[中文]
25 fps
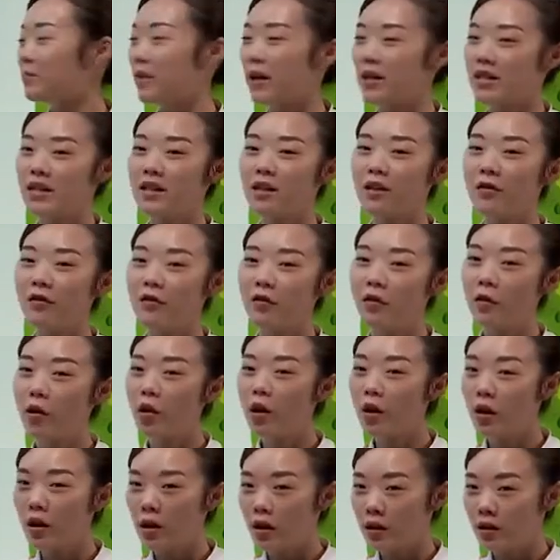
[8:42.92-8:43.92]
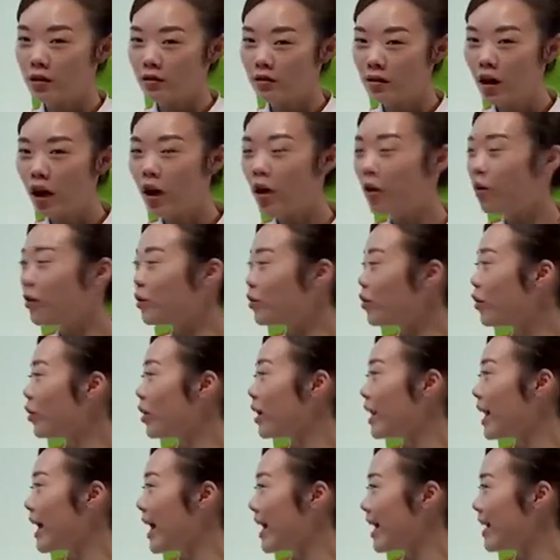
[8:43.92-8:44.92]
把这个 f 倒
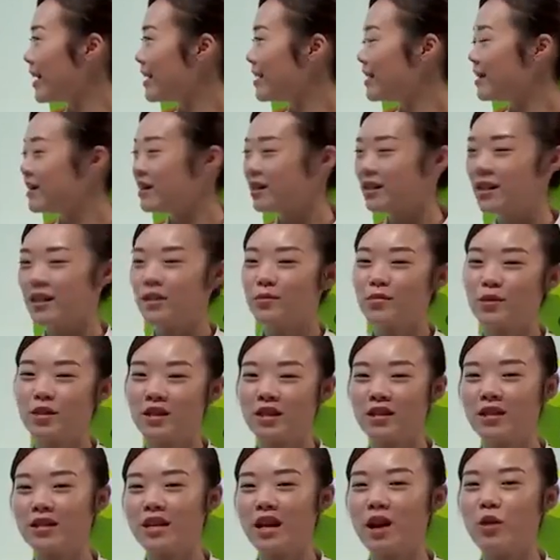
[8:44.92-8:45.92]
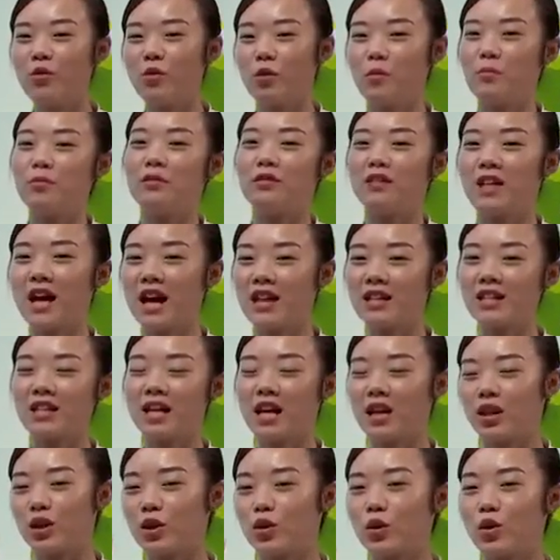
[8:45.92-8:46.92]
过来，是不是像我们打
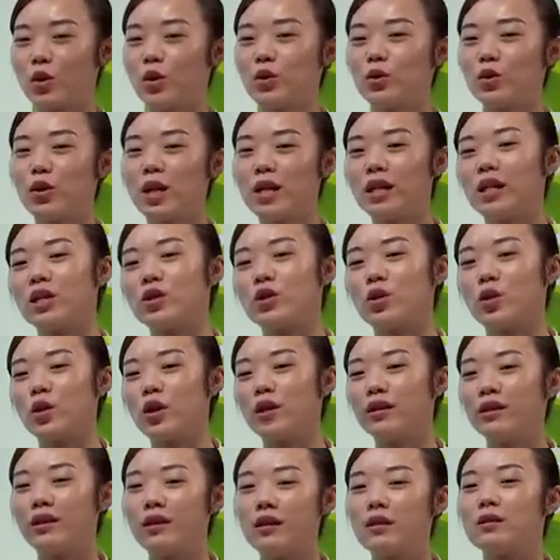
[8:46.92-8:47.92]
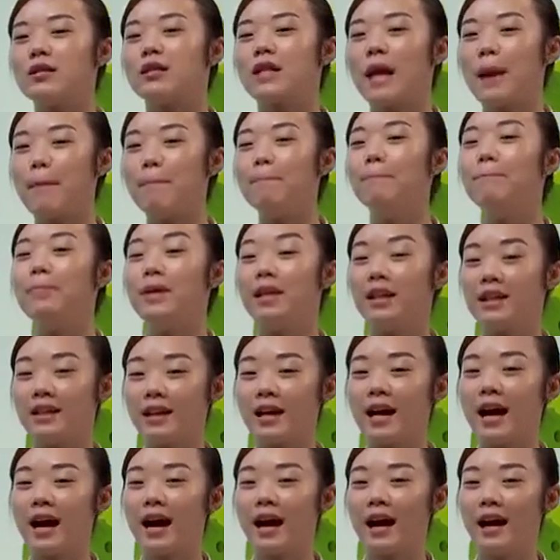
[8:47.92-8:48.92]
伞的时候抓到手上那个伞柄
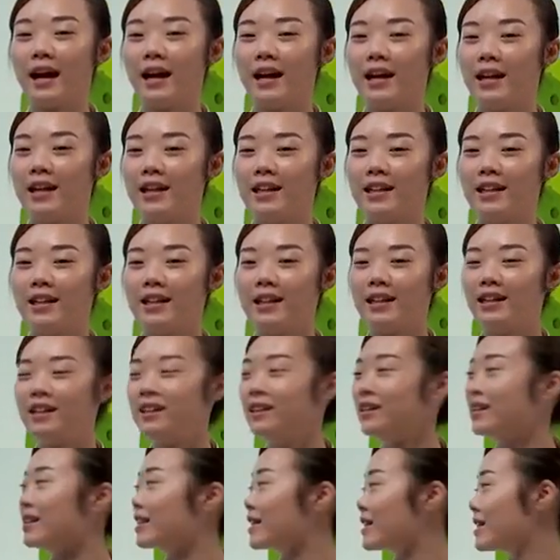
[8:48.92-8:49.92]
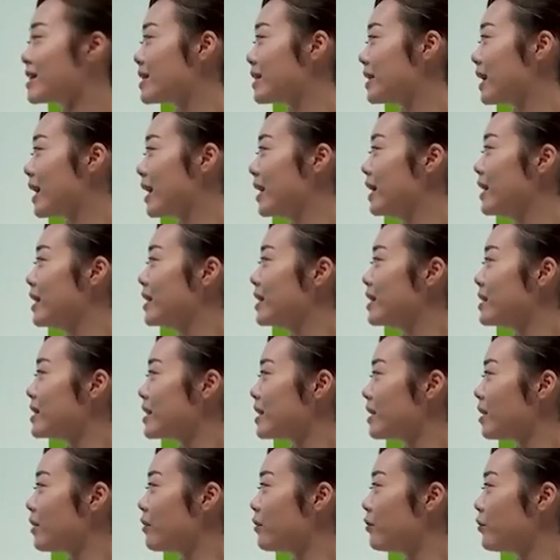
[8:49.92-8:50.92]
啊？嗯，是的，
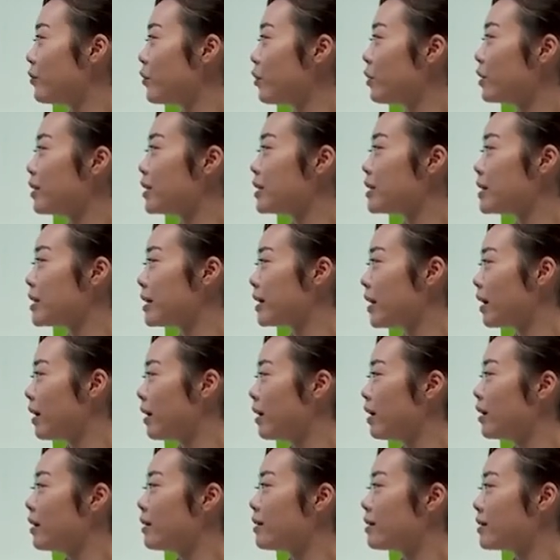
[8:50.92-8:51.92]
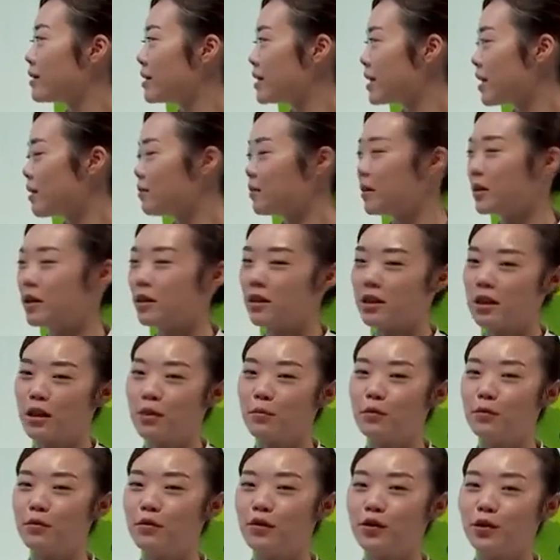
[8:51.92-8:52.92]
这个 f 的这个。 上面的
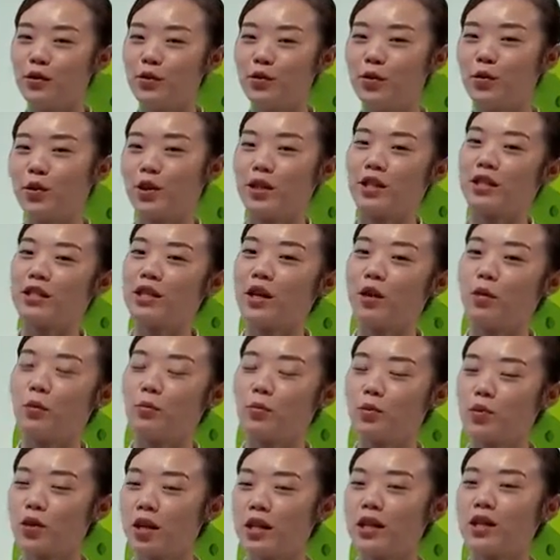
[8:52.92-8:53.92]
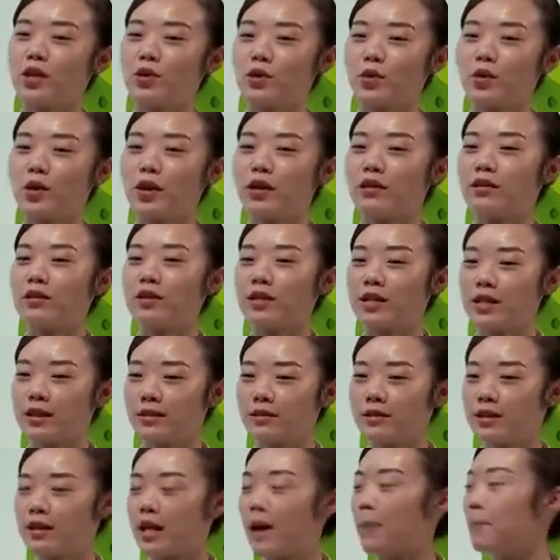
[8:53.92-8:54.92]
这个部分就有点像我们抓在手上的
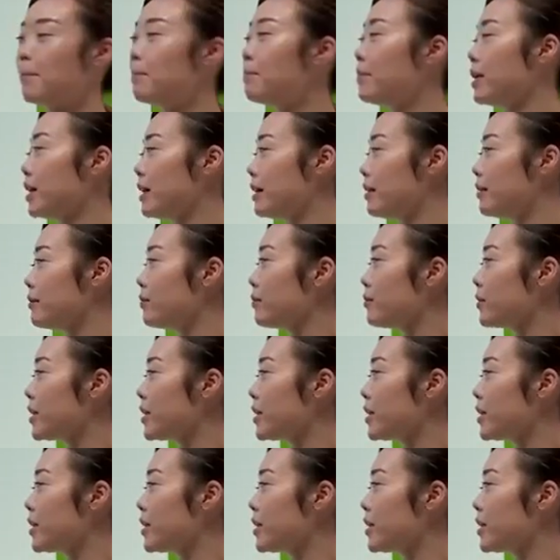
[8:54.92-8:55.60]
伞柄，